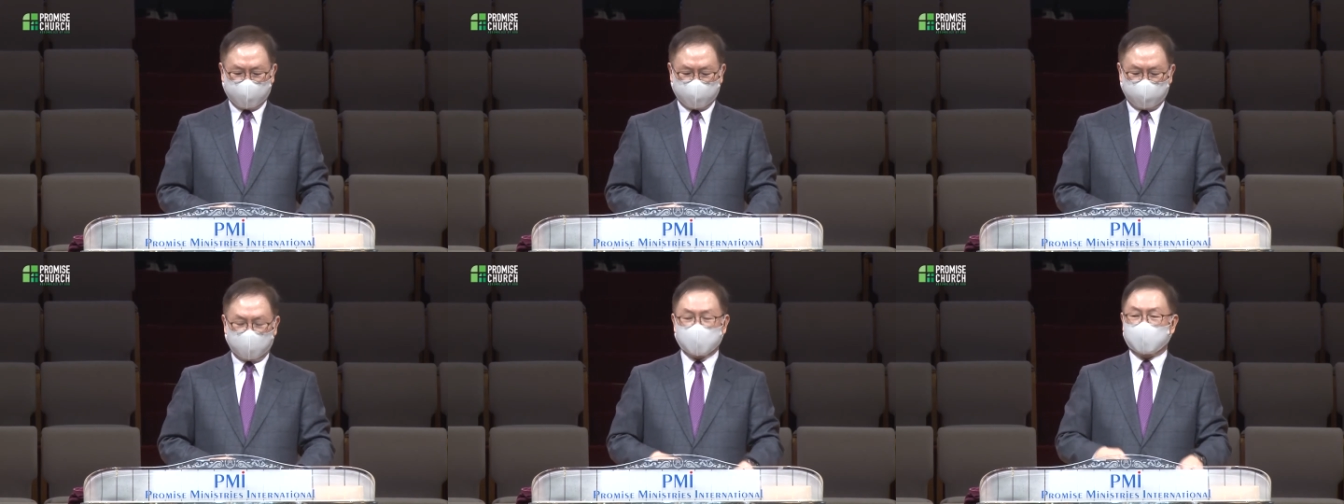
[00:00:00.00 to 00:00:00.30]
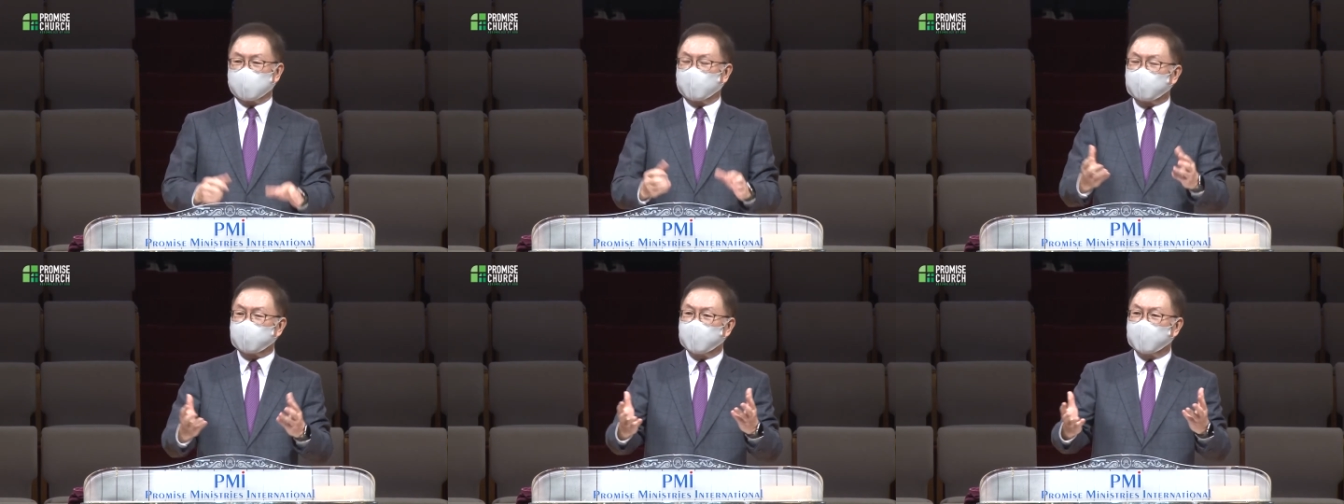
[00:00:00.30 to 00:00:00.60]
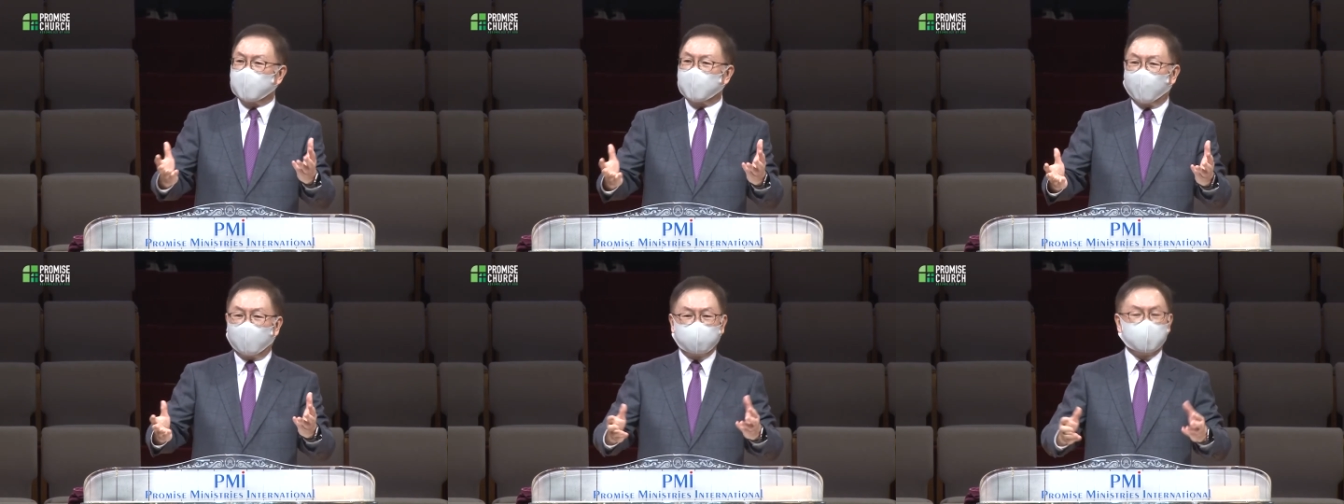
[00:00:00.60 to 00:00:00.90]
뭐
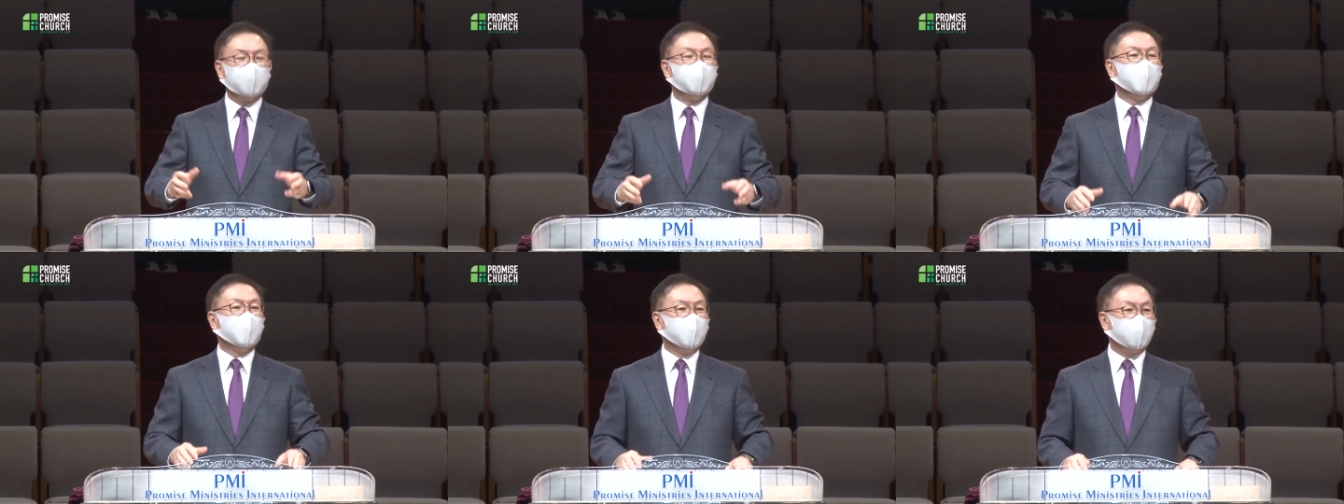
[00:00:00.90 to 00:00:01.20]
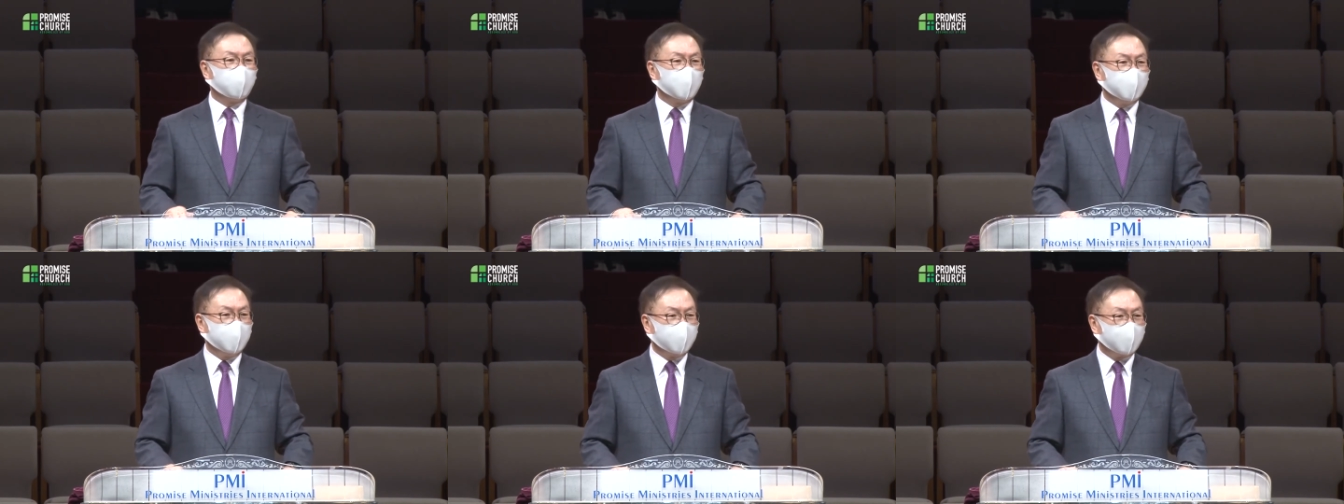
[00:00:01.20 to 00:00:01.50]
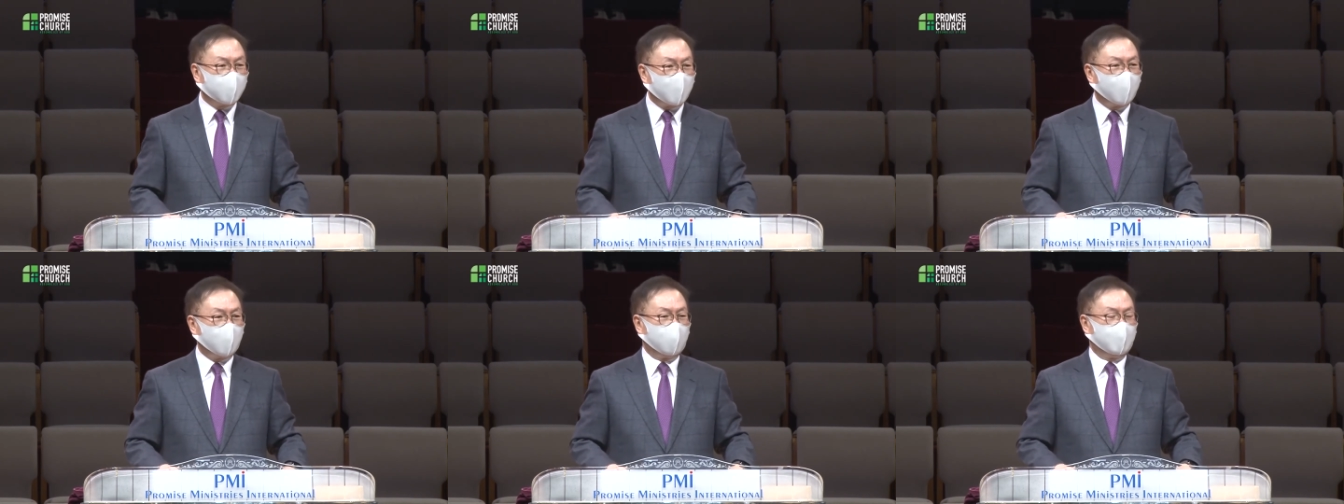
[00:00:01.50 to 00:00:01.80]
성경에 없는
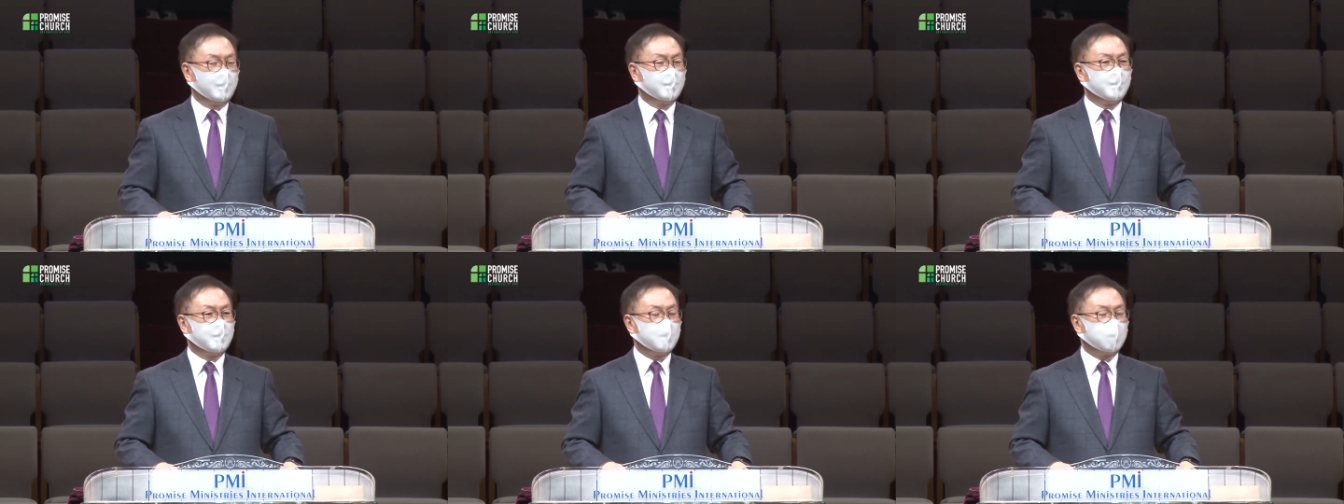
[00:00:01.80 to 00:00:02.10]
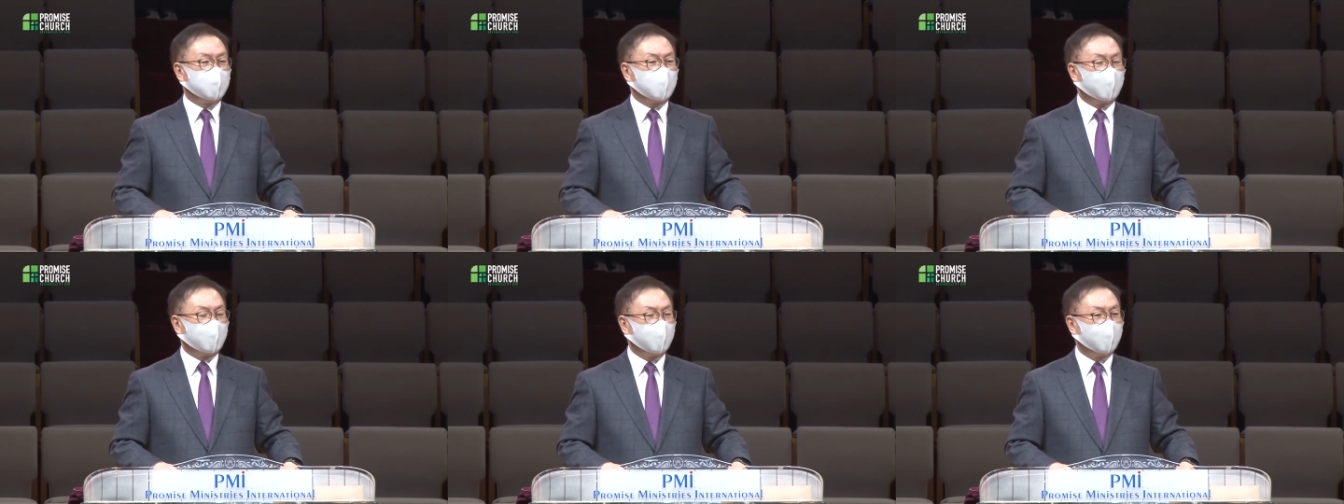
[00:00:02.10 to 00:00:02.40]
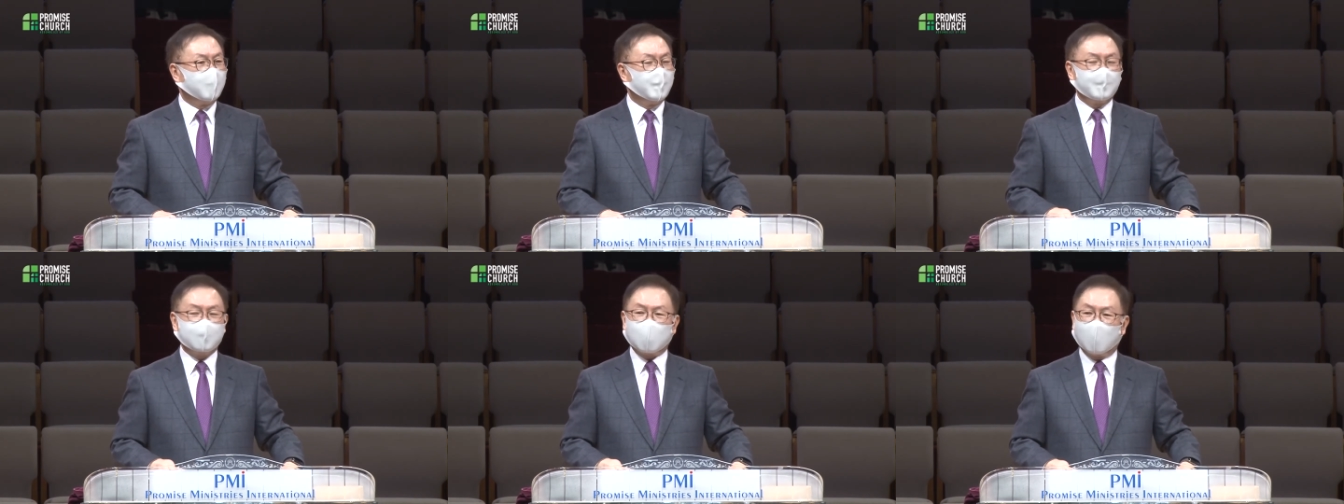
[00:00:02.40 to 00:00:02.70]
내용이니까
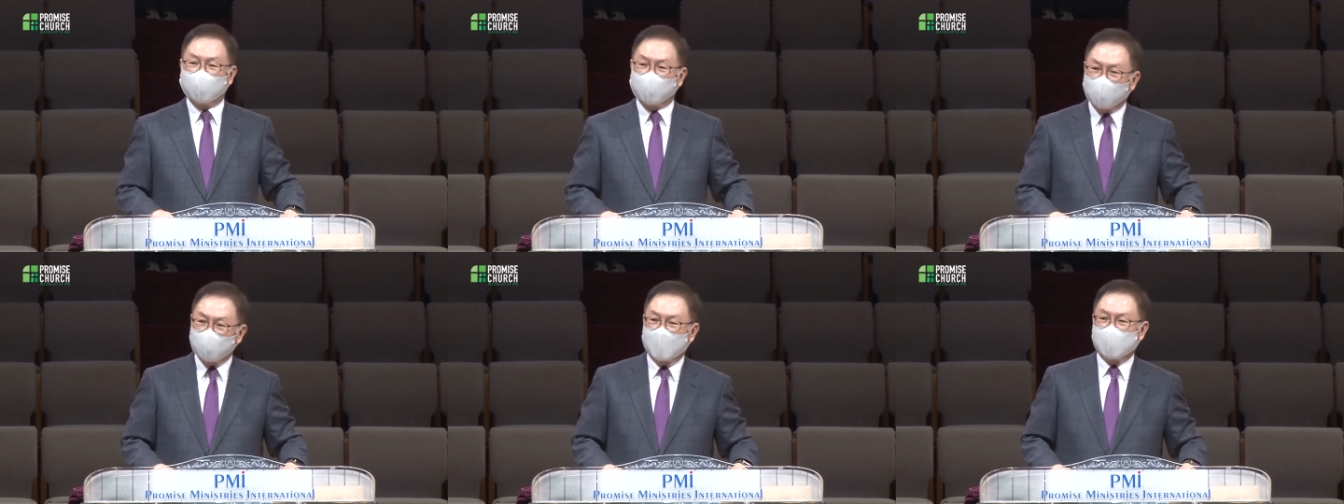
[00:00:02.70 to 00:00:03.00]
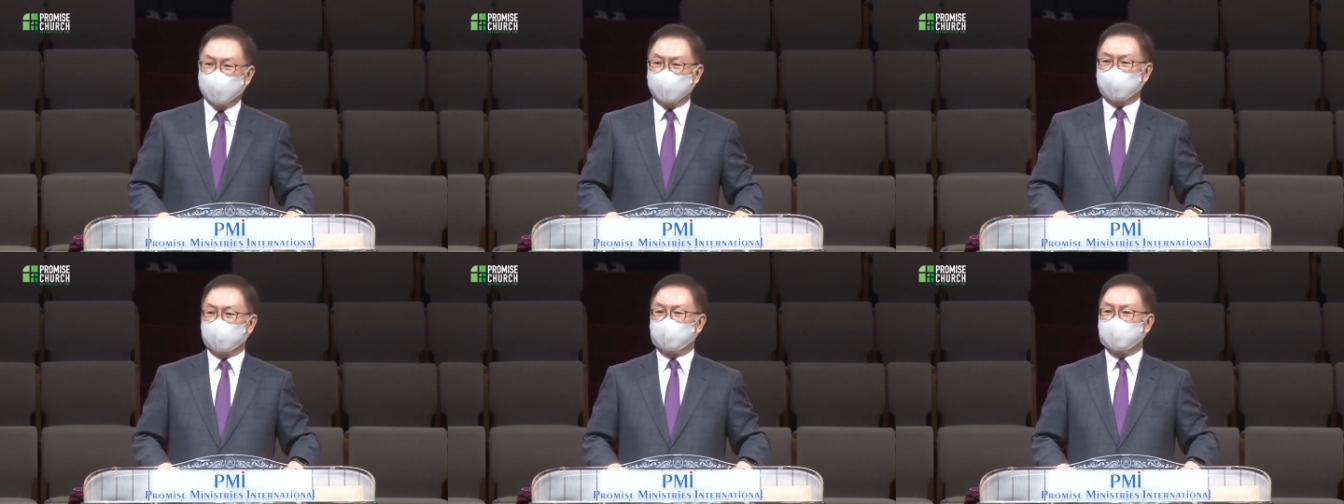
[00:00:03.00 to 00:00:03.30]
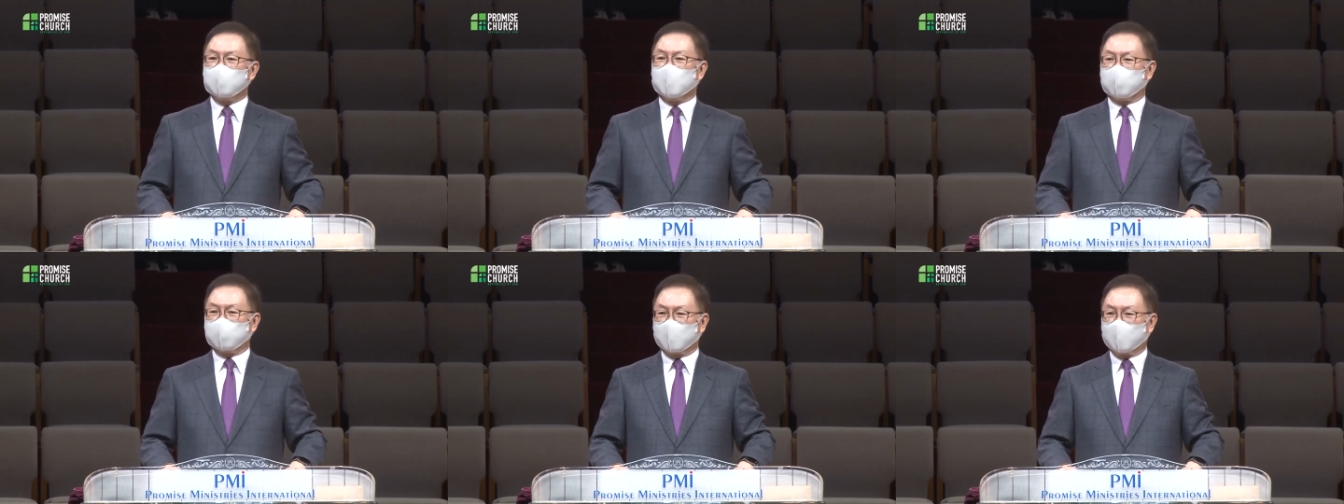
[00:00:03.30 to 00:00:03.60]
제가 단언할
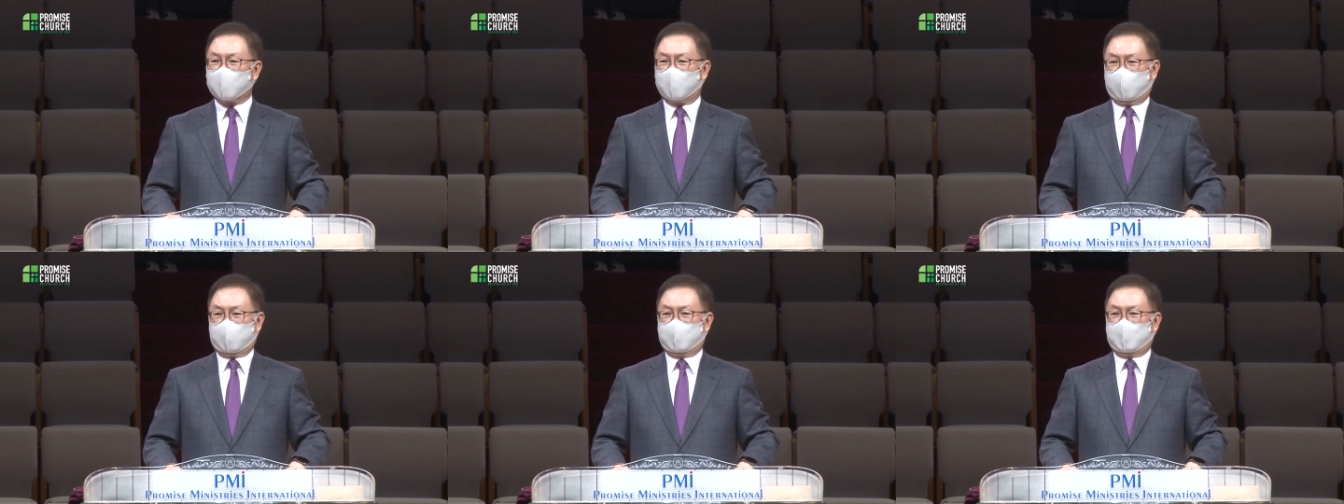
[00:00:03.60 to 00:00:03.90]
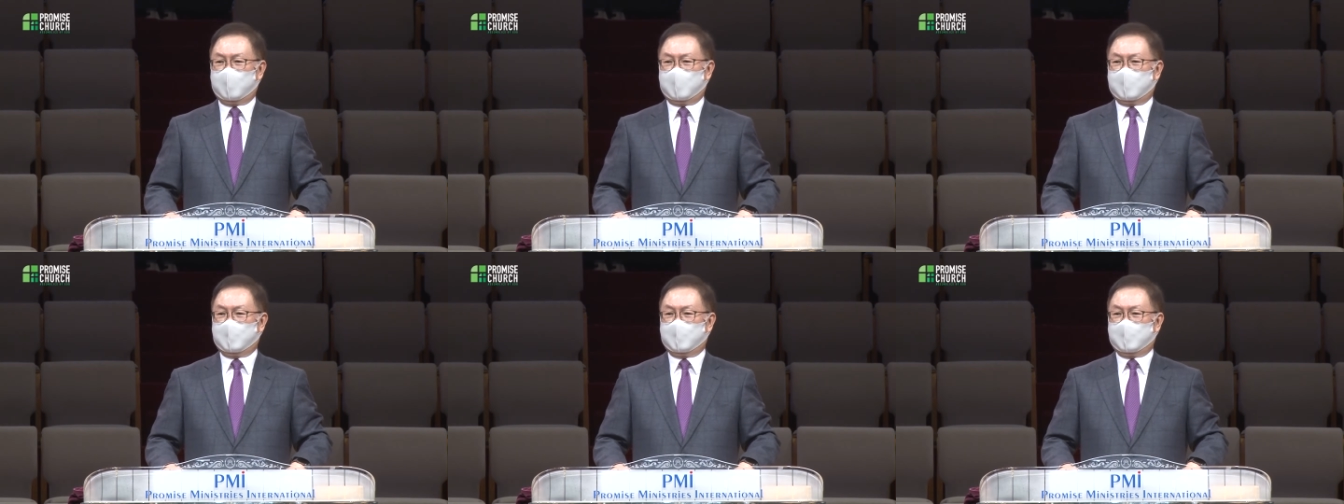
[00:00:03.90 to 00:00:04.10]
수는 없고